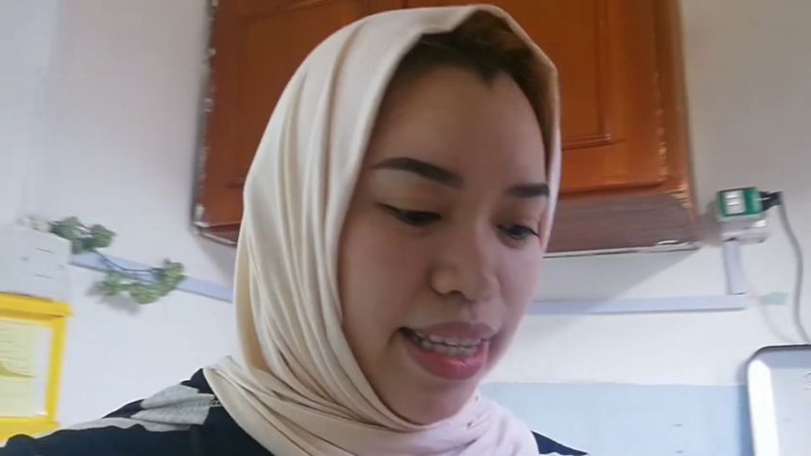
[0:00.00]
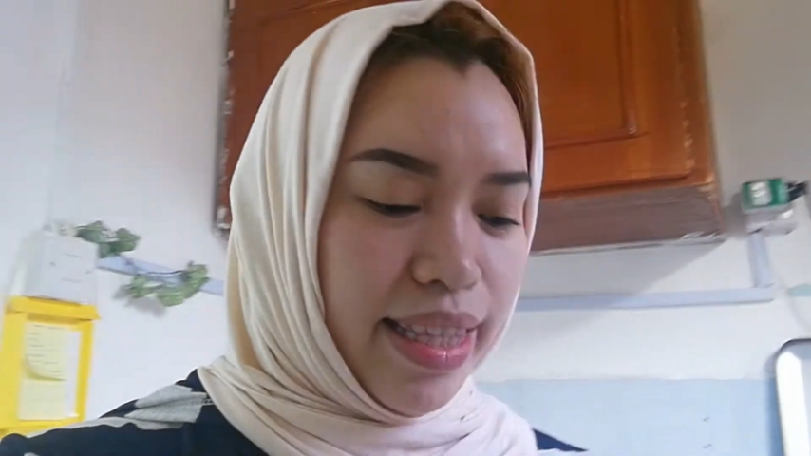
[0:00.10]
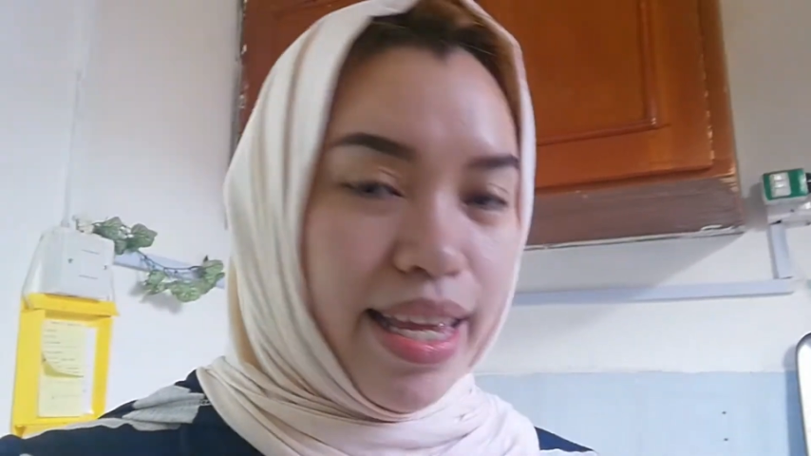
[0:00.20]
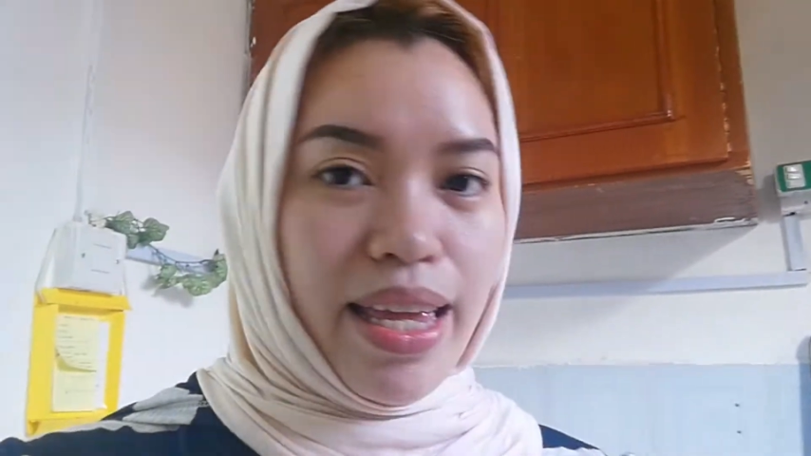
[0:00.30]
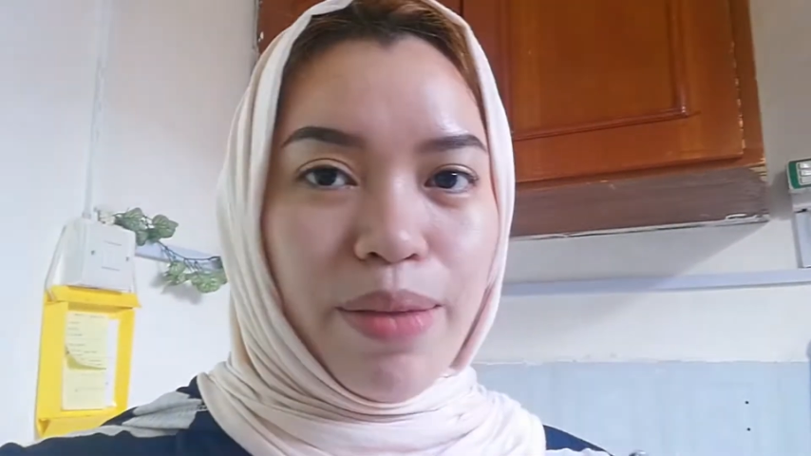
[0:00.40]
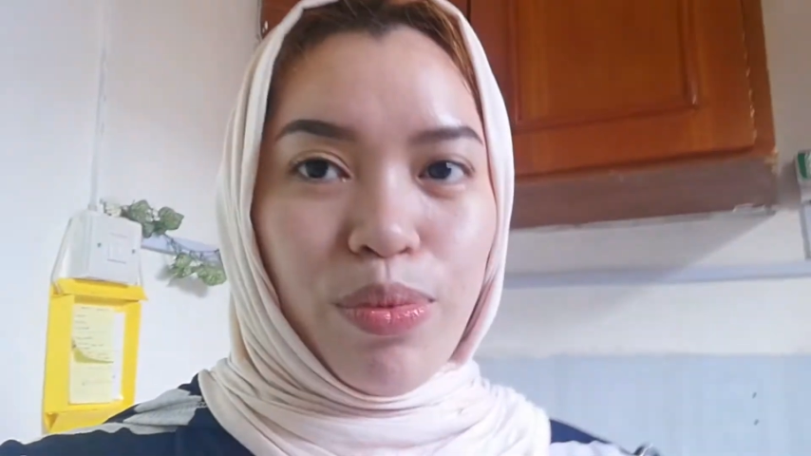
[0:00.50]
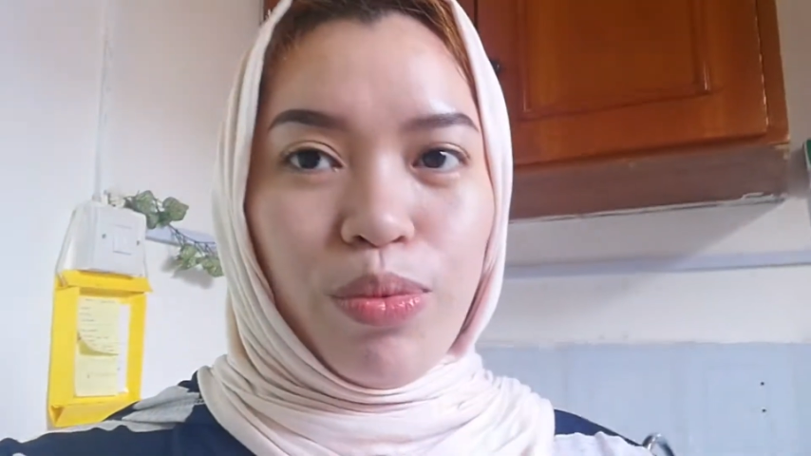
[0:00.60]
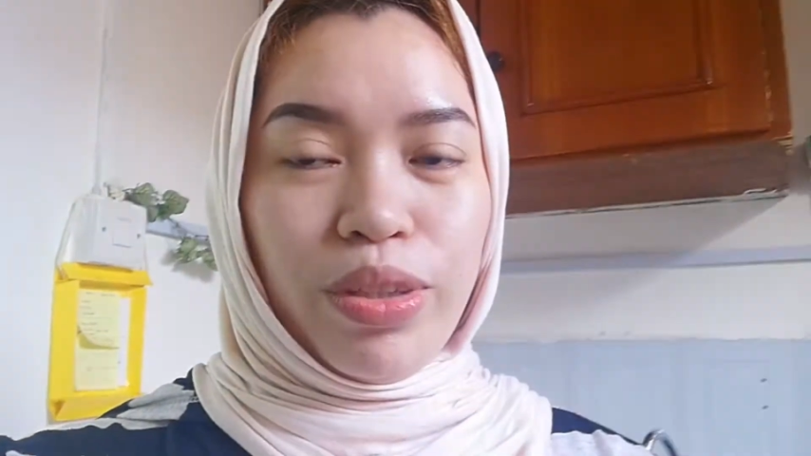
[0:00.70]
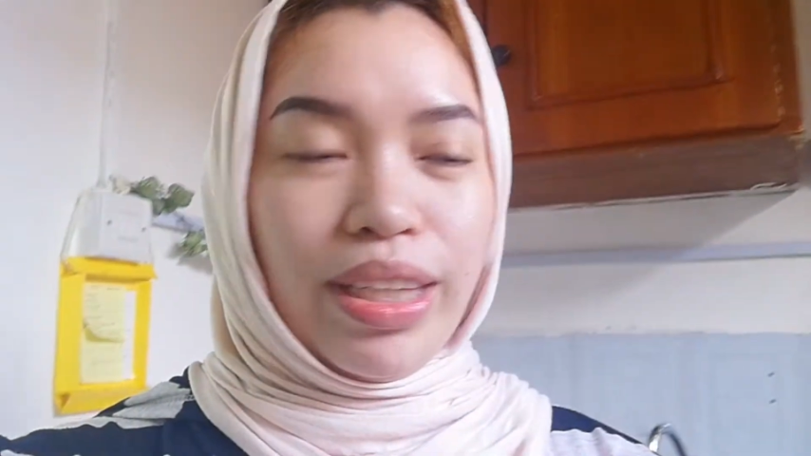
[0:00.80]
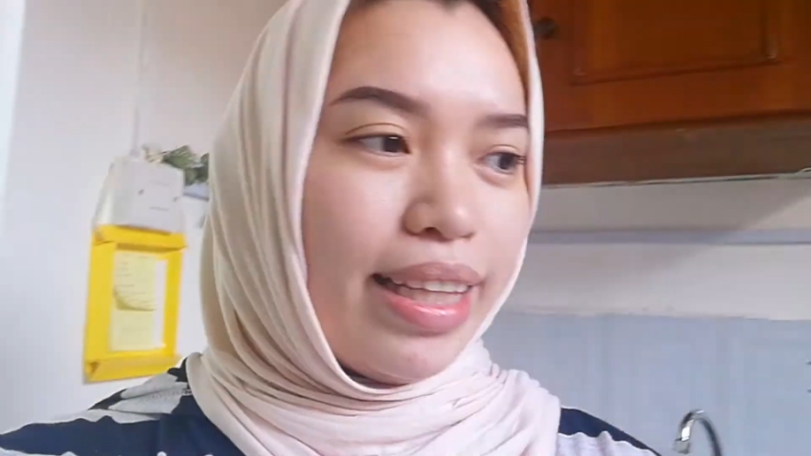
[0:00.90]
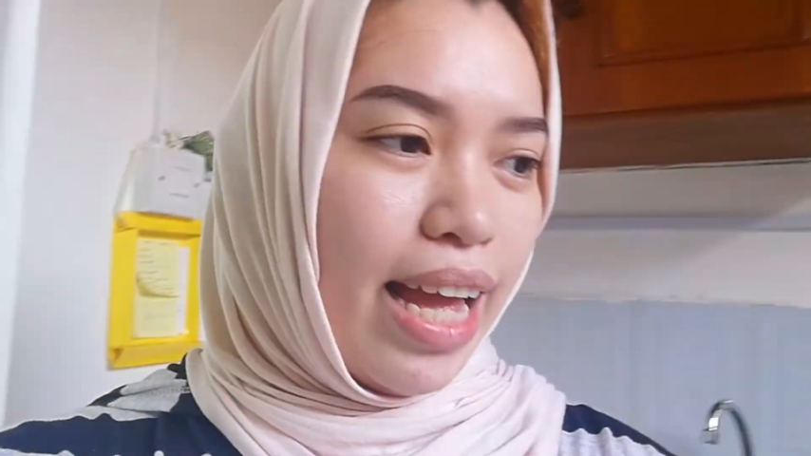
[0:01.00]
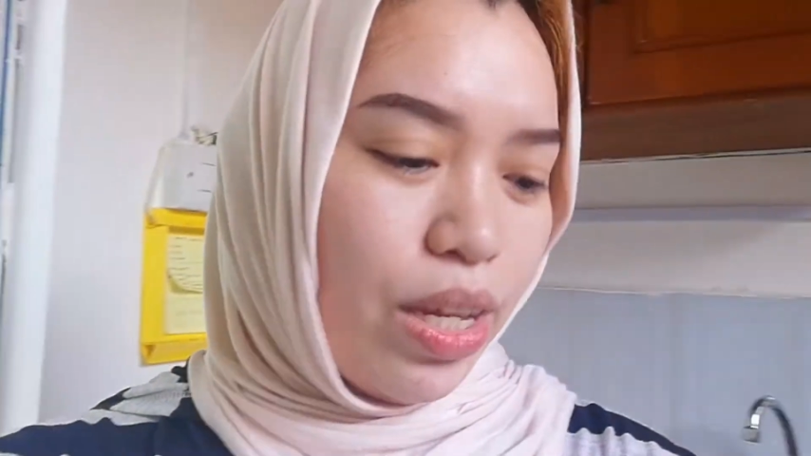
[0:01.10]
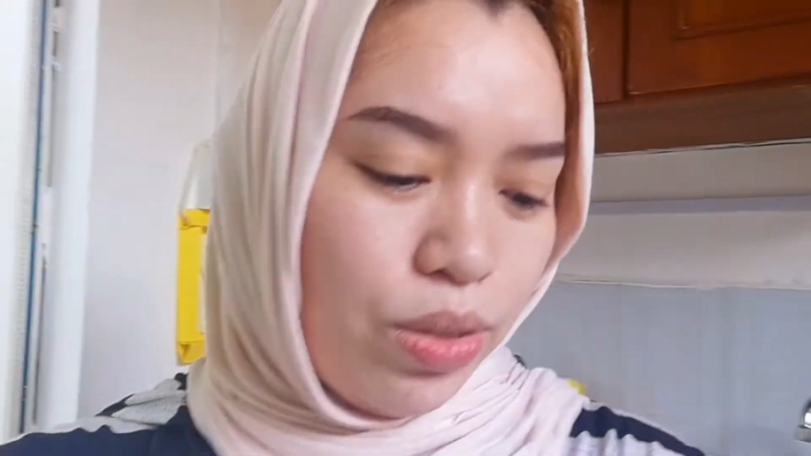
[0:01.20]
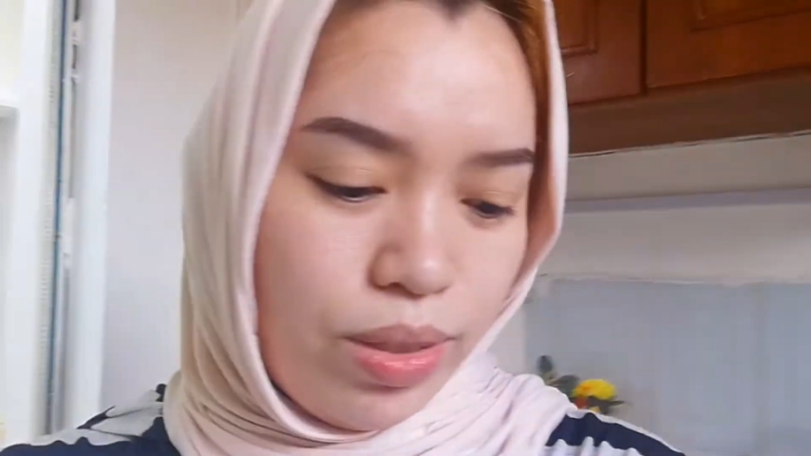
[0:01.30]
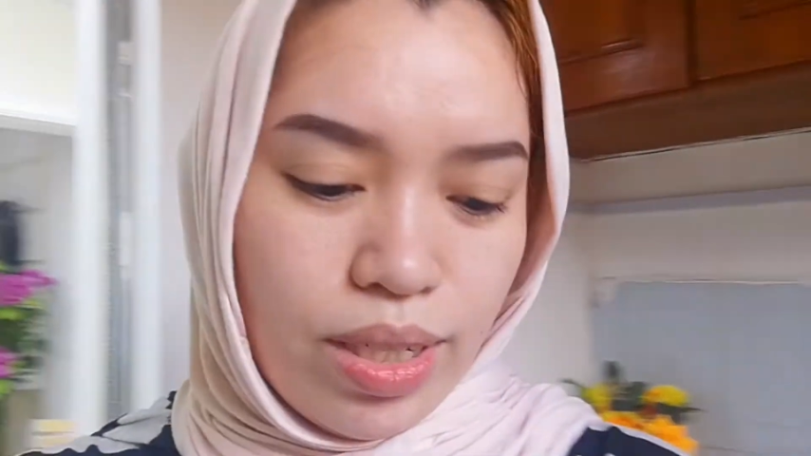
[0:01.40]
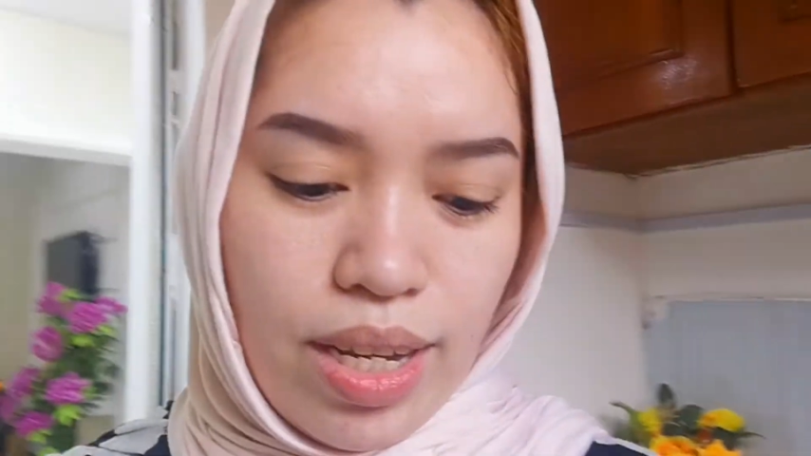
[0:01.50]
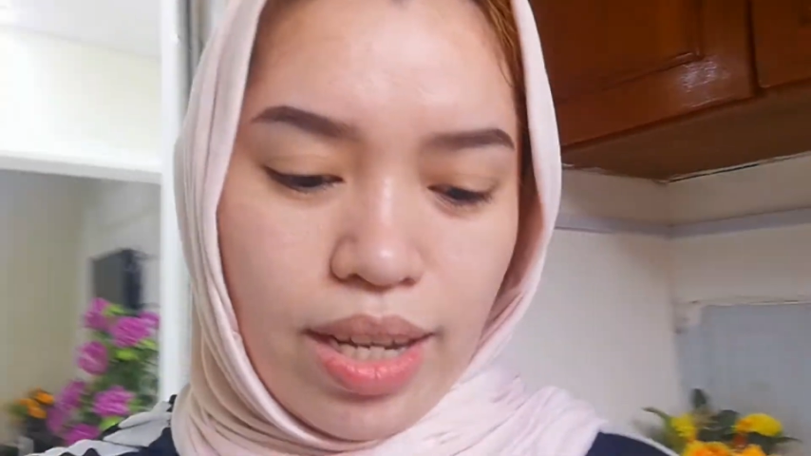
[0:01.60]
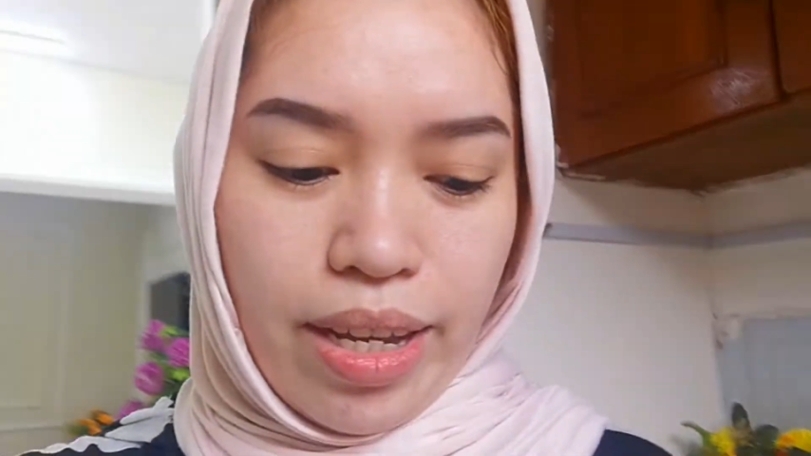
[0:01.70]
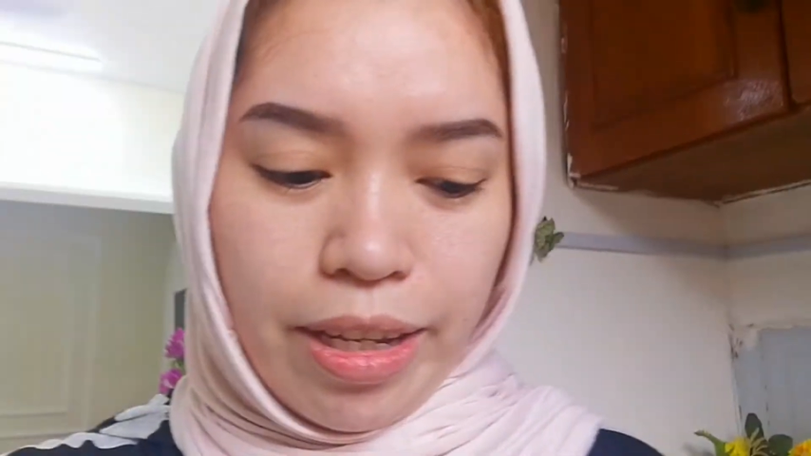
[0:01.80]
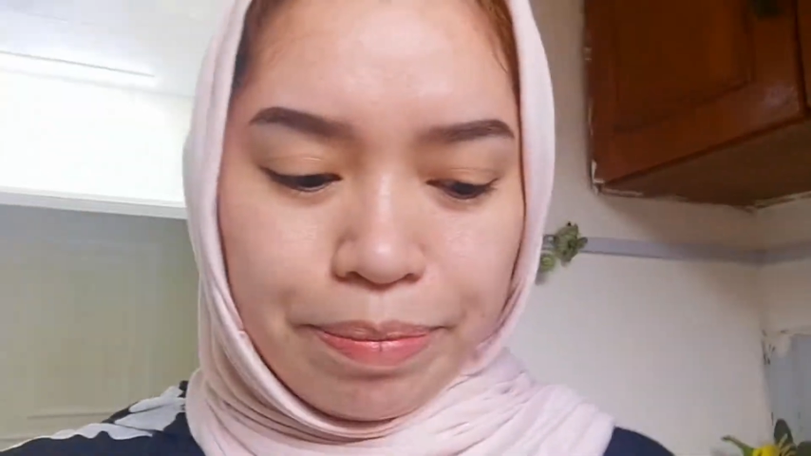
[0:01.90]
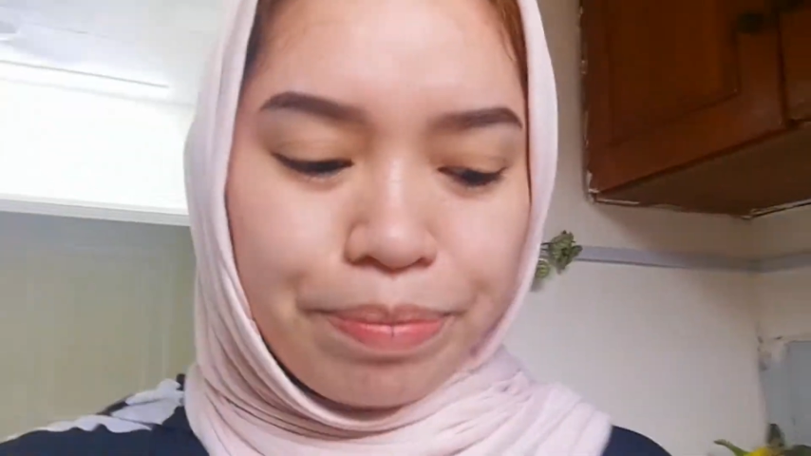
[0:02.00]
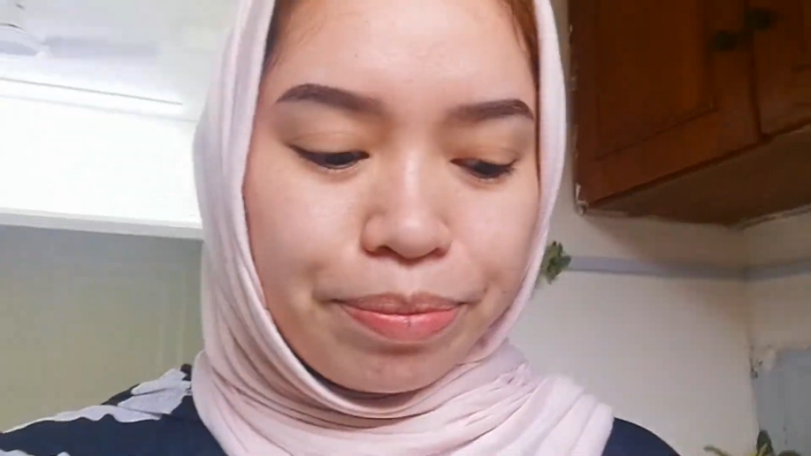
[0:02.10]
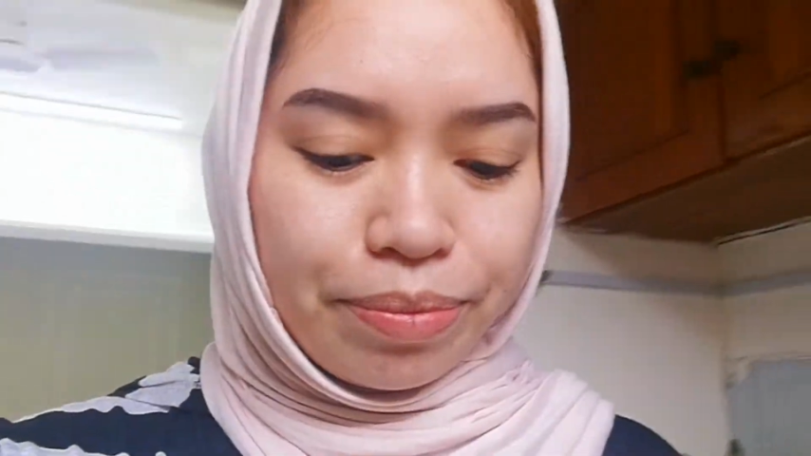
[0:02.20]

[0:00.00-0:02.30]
And then, pumunta tayo sa